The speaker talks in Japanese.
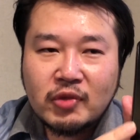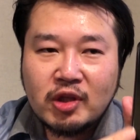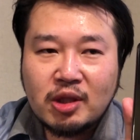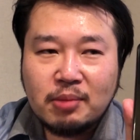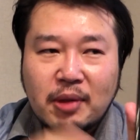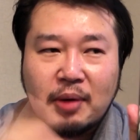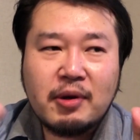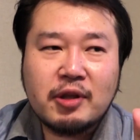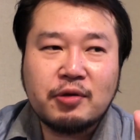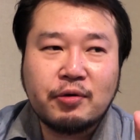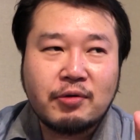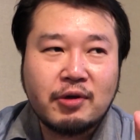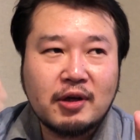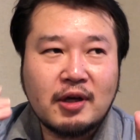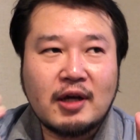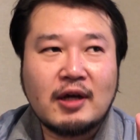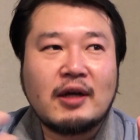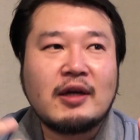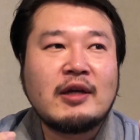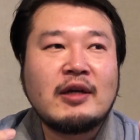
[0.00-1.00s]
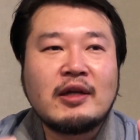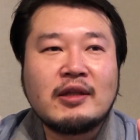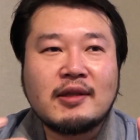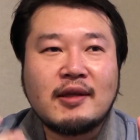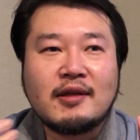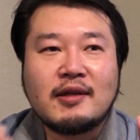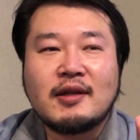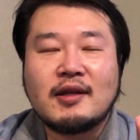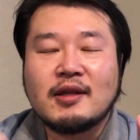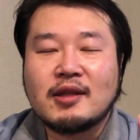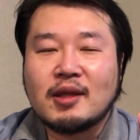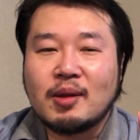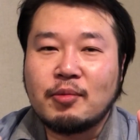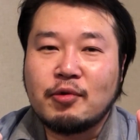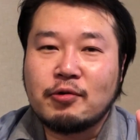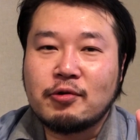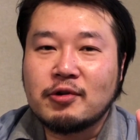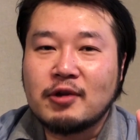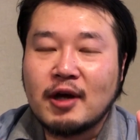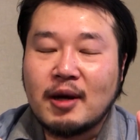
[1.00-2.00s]
今まで俺が手に入れた
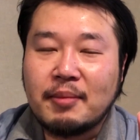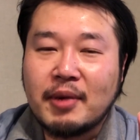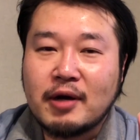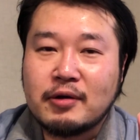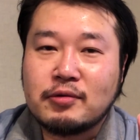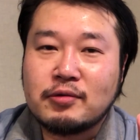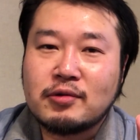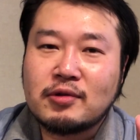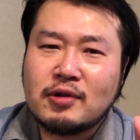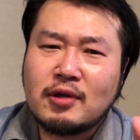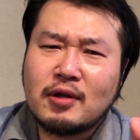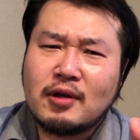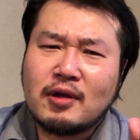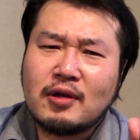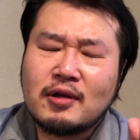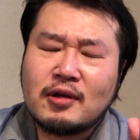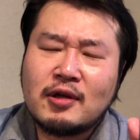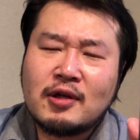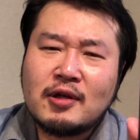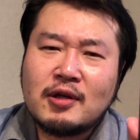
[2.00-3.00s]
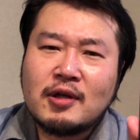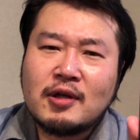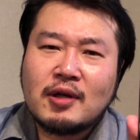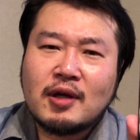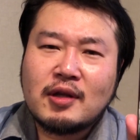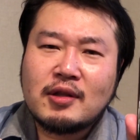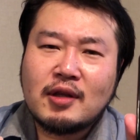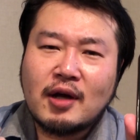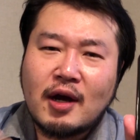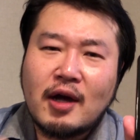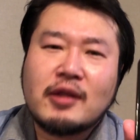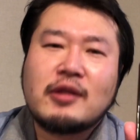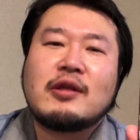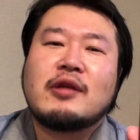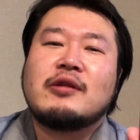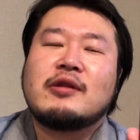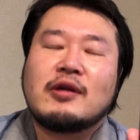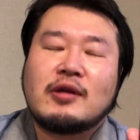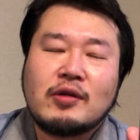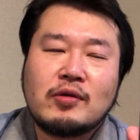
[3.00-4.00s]
ものではバグってなかった
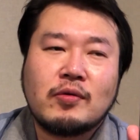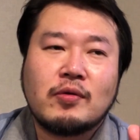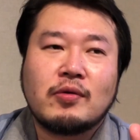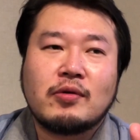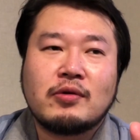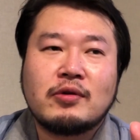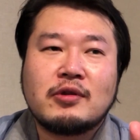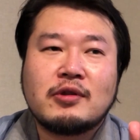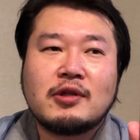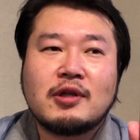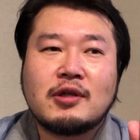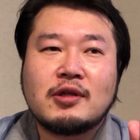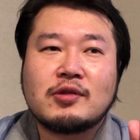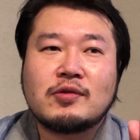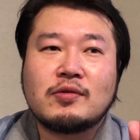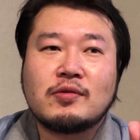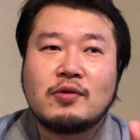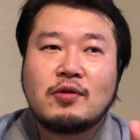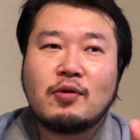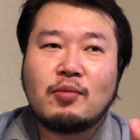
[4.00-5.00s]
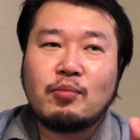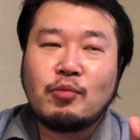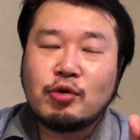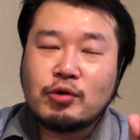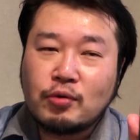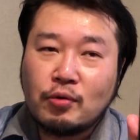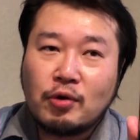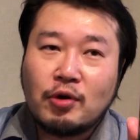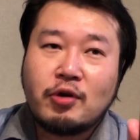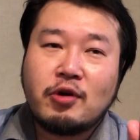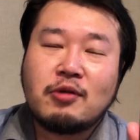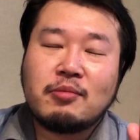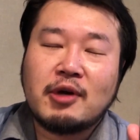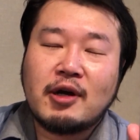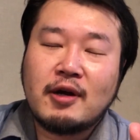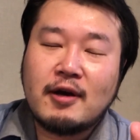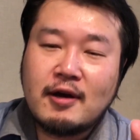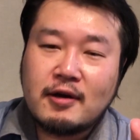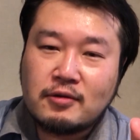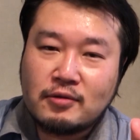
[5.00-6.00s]
んだけどただそのもっと俺よりも
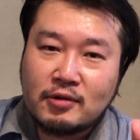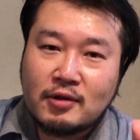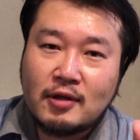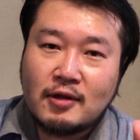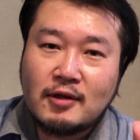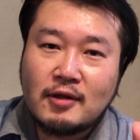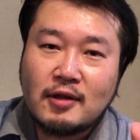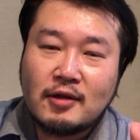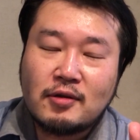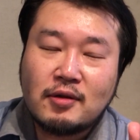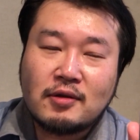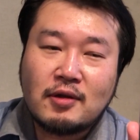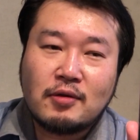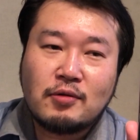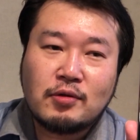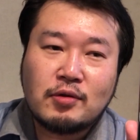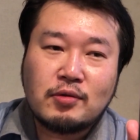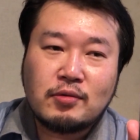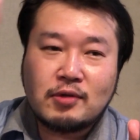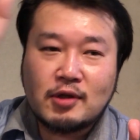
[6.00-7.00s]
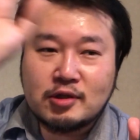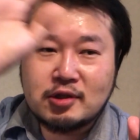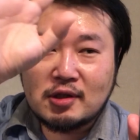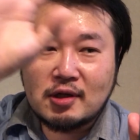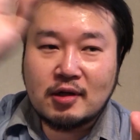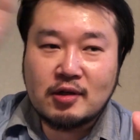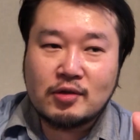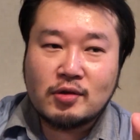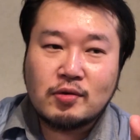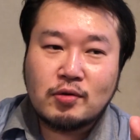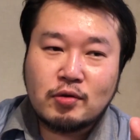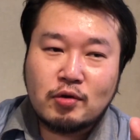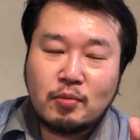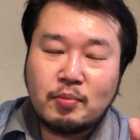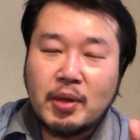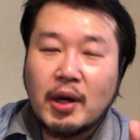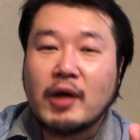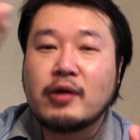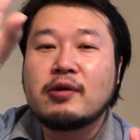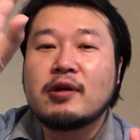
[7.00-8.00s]
早く手に入れてる人たちからすると
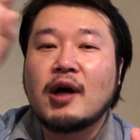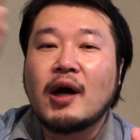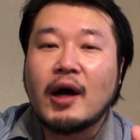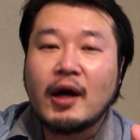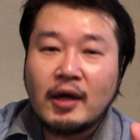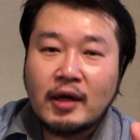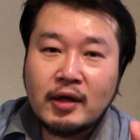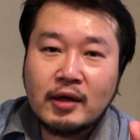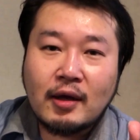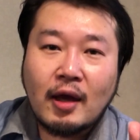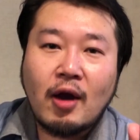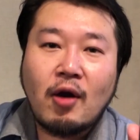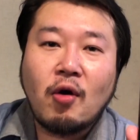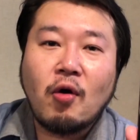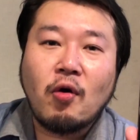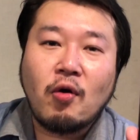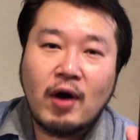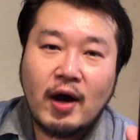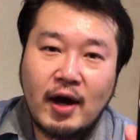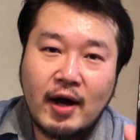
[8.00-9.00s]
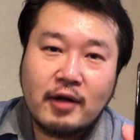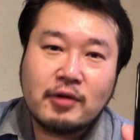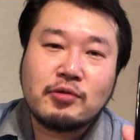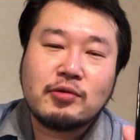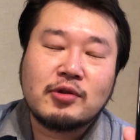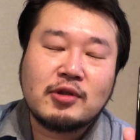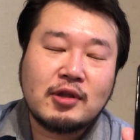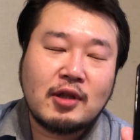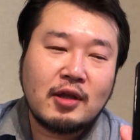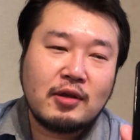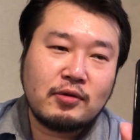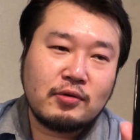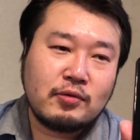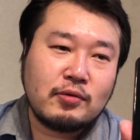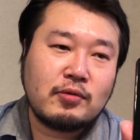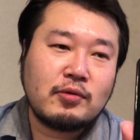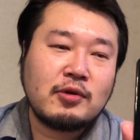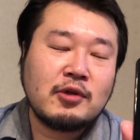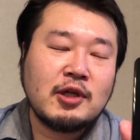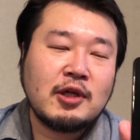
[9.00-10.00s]
バグが結構あるってい
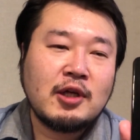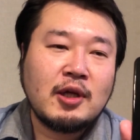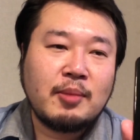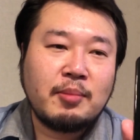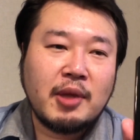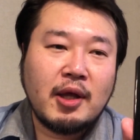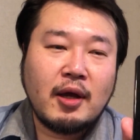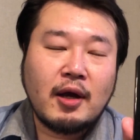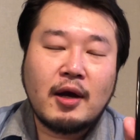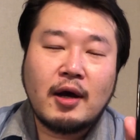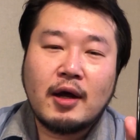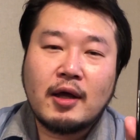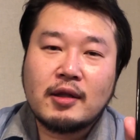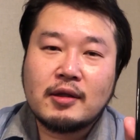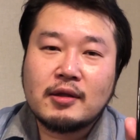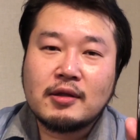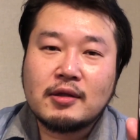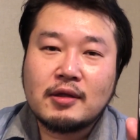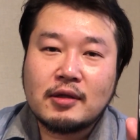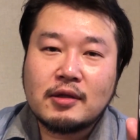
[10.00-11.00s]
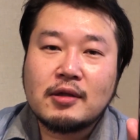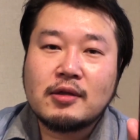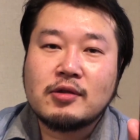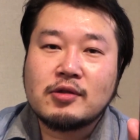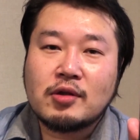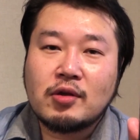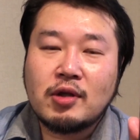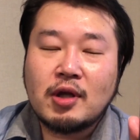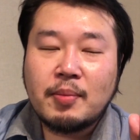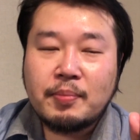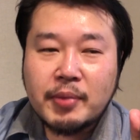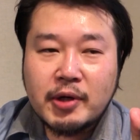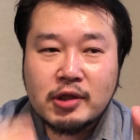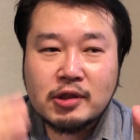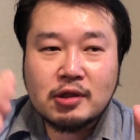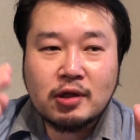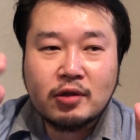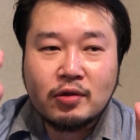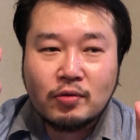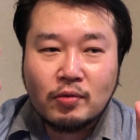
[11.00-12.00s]
うメーカーだったんですけどやっぱり
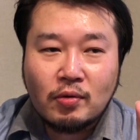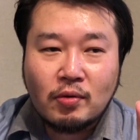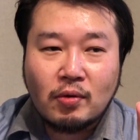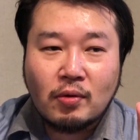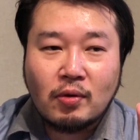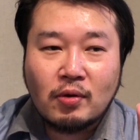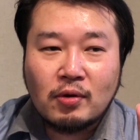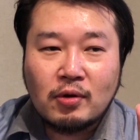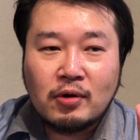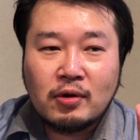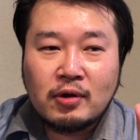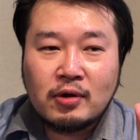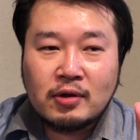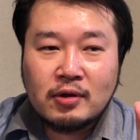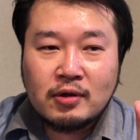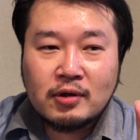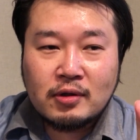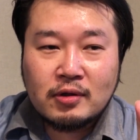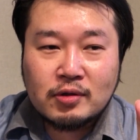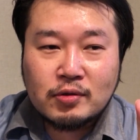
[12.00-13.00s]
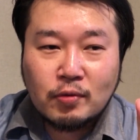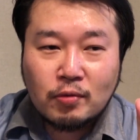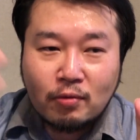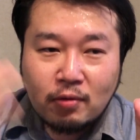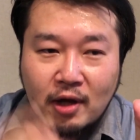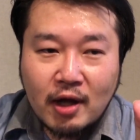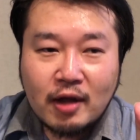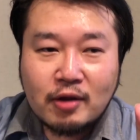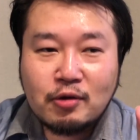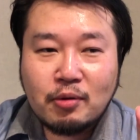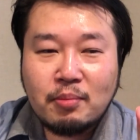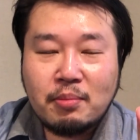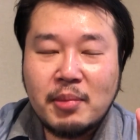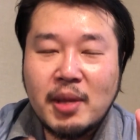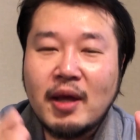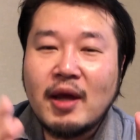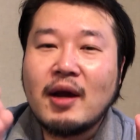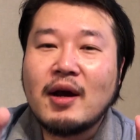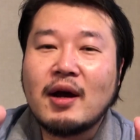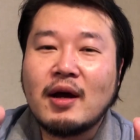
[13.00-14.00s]
ちゃんとそこはあの
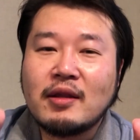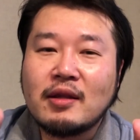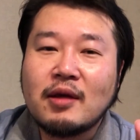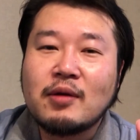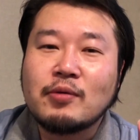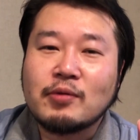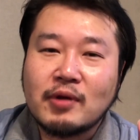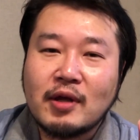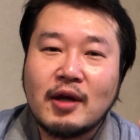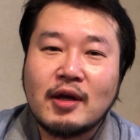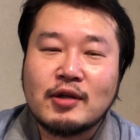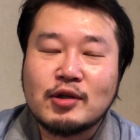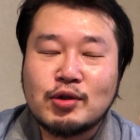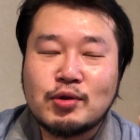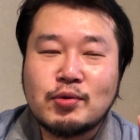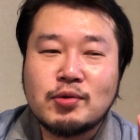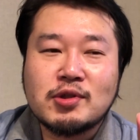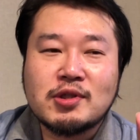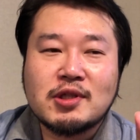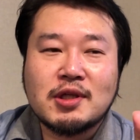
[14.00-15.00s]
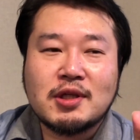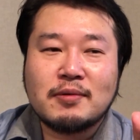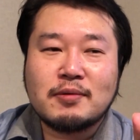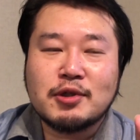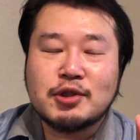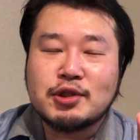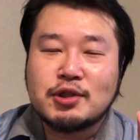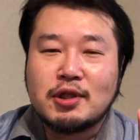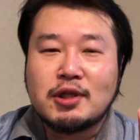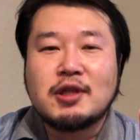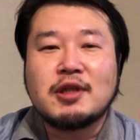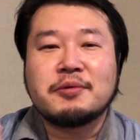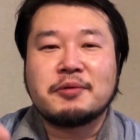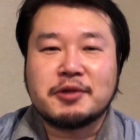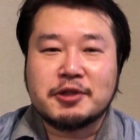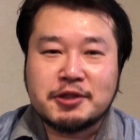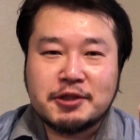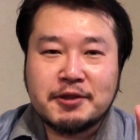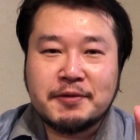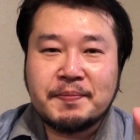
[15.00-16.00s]
メーカーなので修正はしてきて
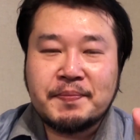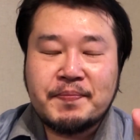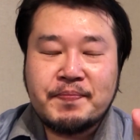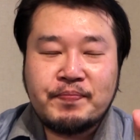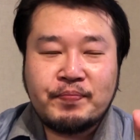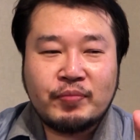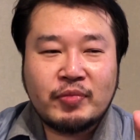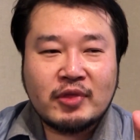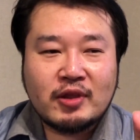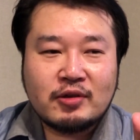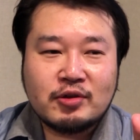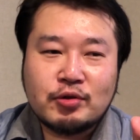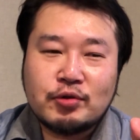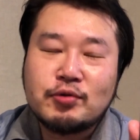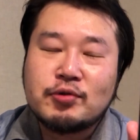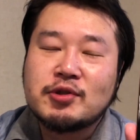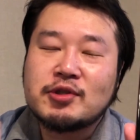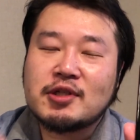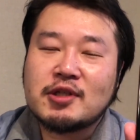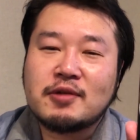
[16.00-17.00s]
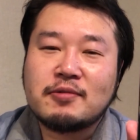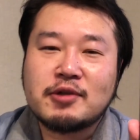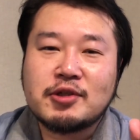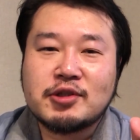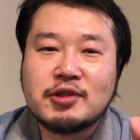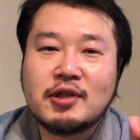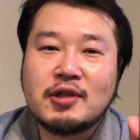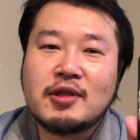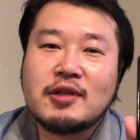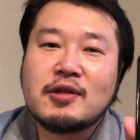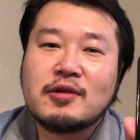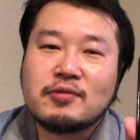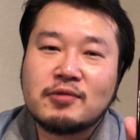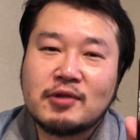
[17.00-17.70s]
ます。修正はしてきて